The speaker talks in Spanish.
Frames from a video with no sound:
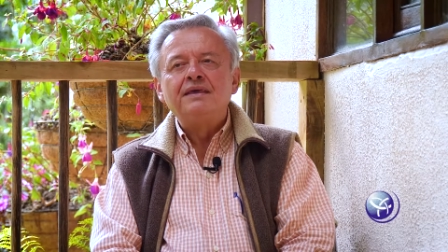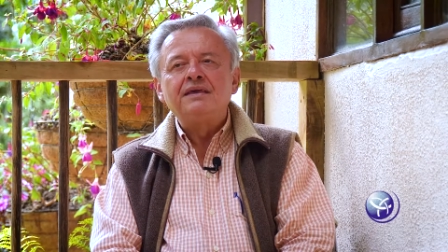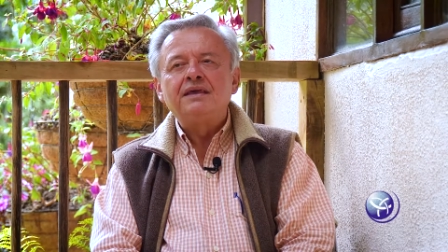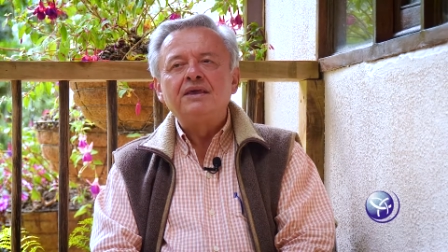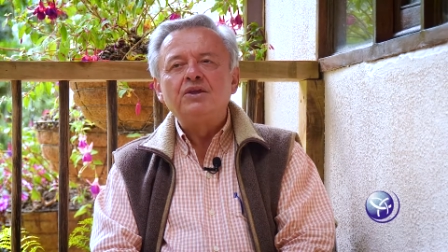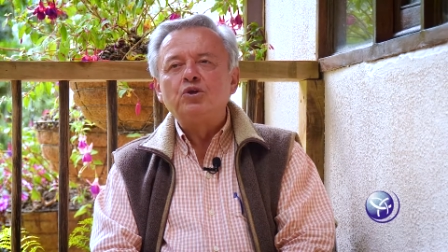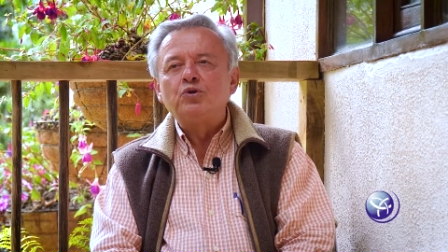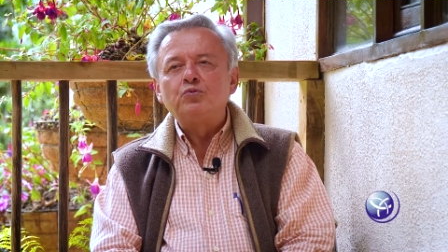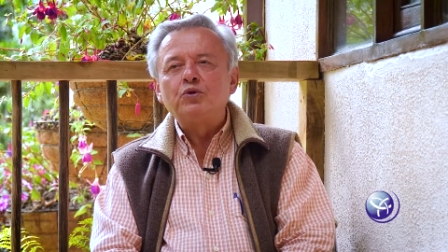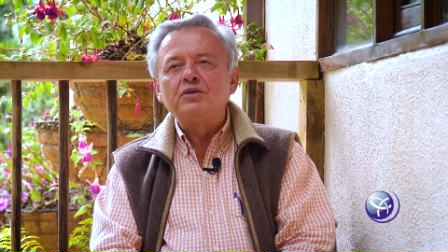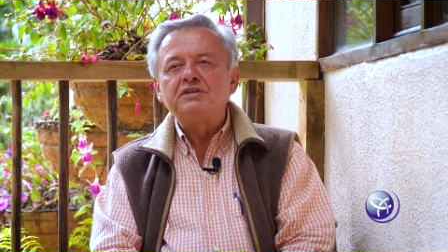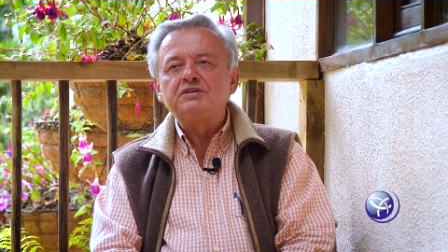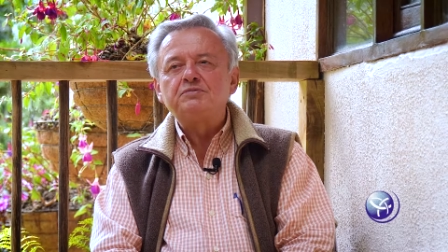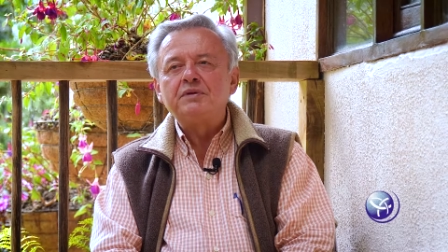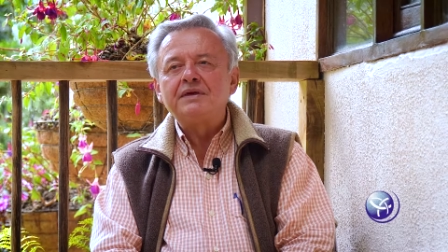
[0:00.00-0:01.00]
que no
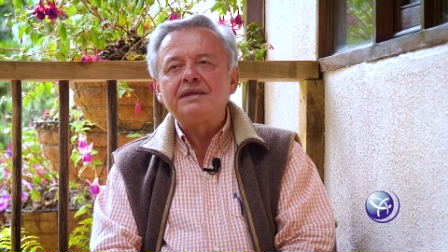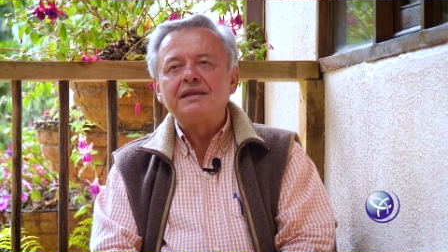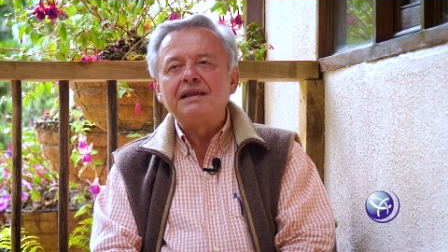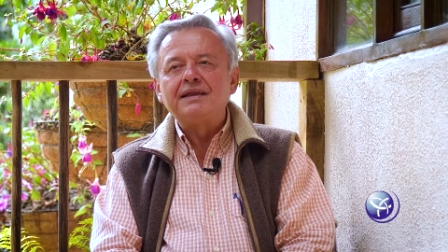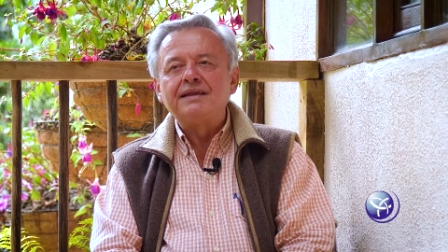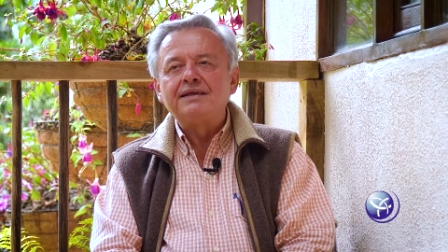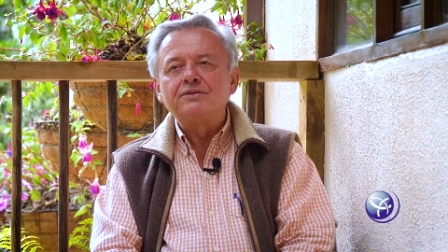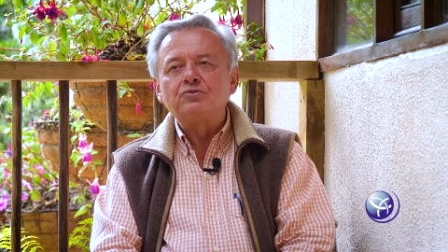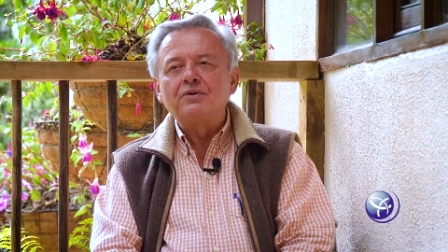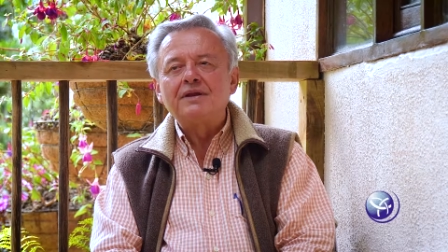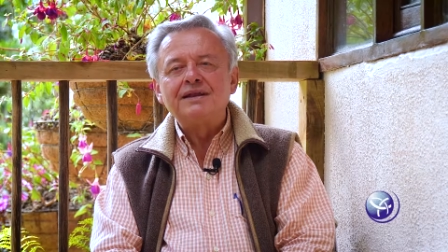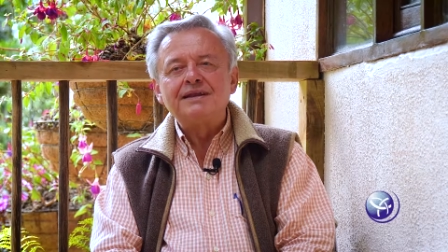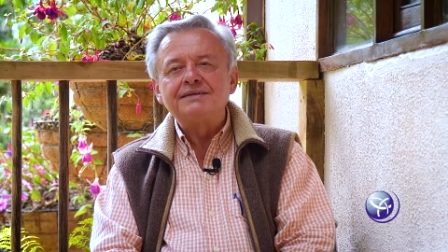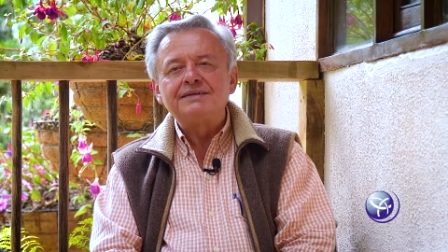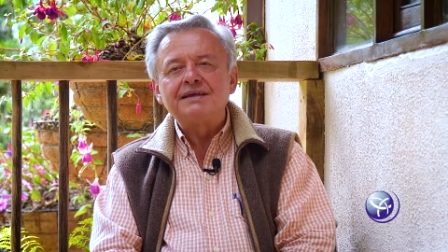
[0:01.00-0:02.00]
puedes ver la
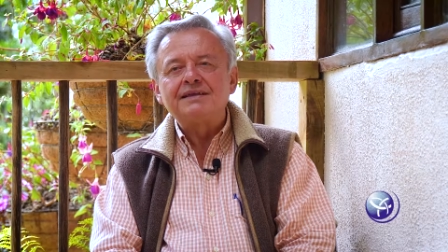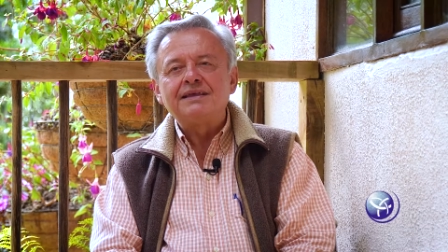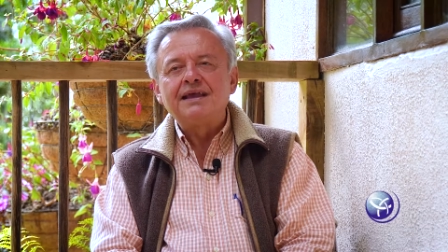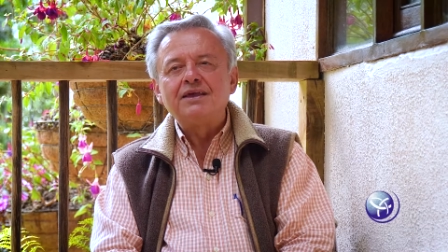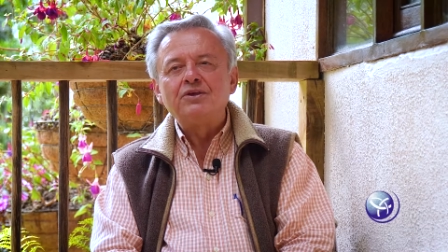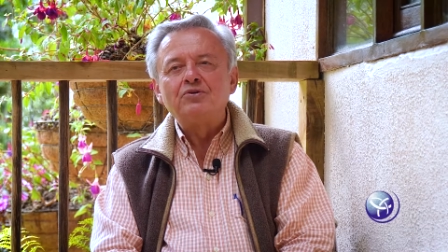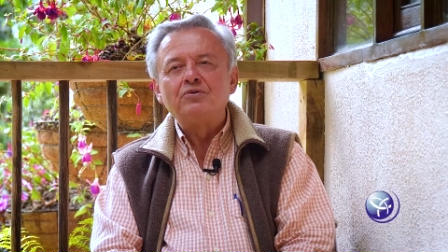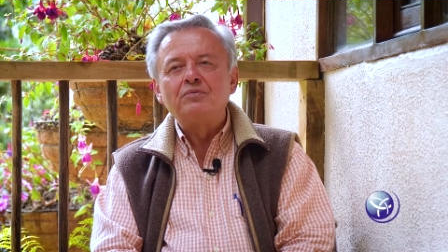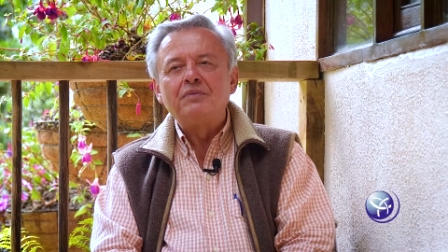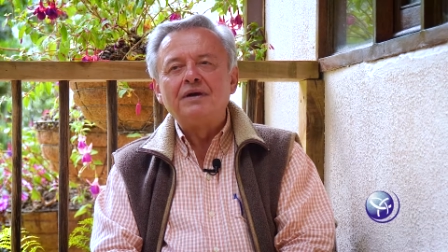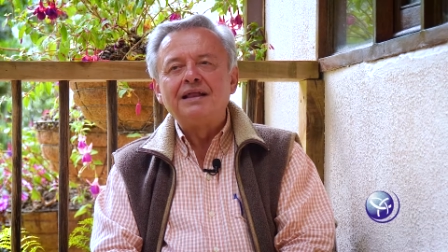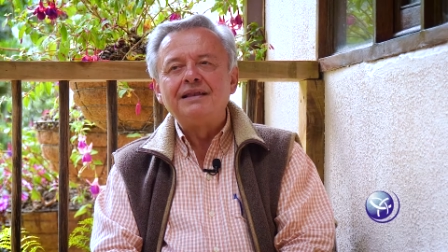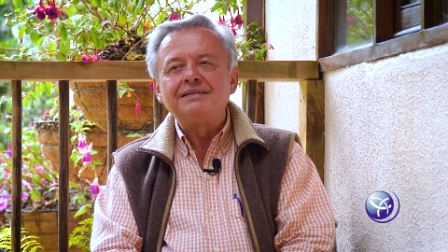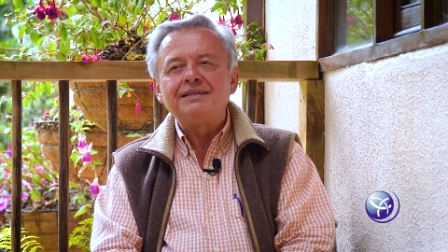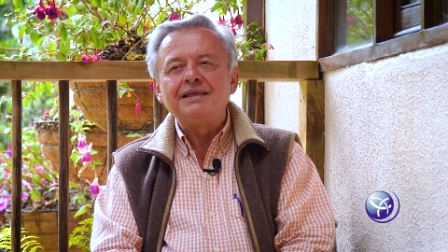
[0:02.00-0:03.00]
naturaleza, que hay un
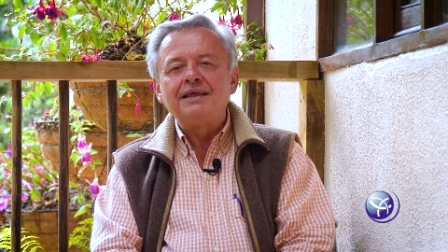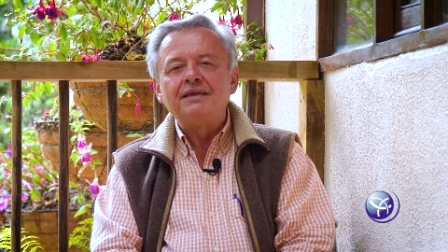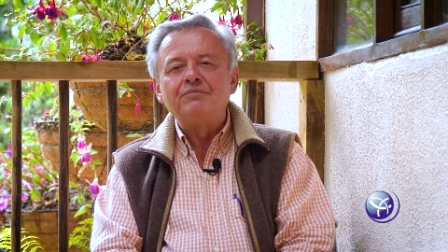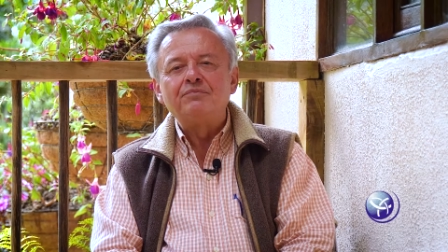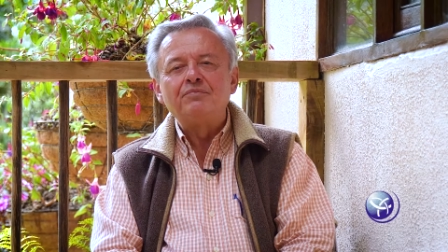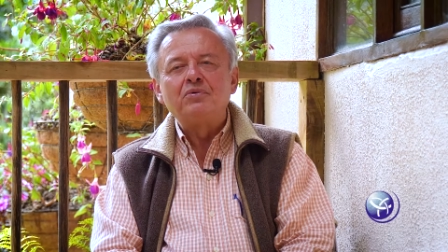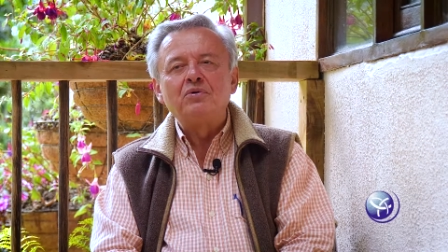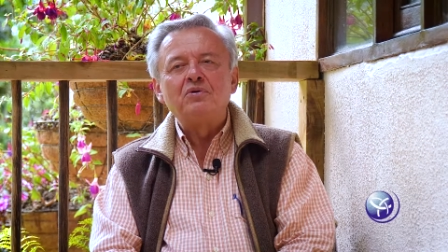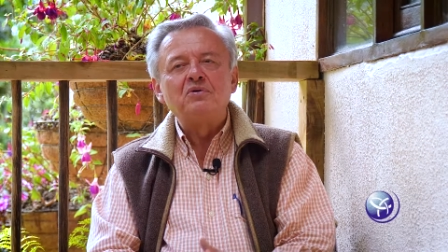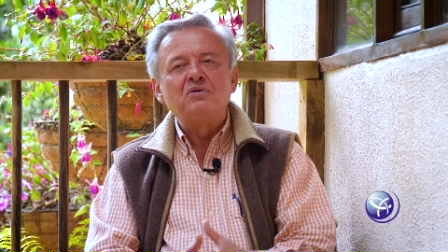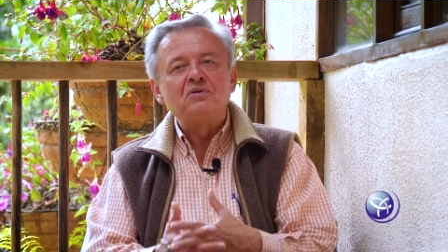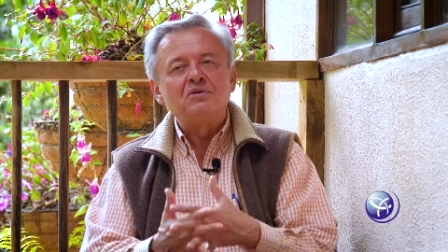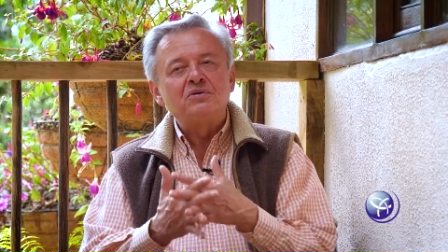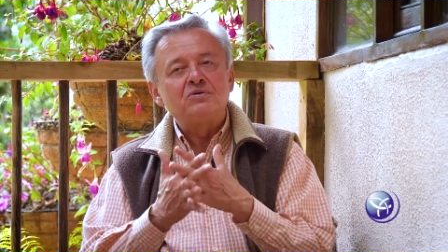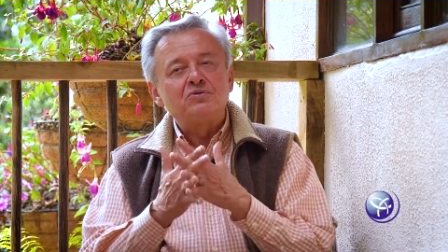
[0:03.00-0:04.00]
mal tiempo,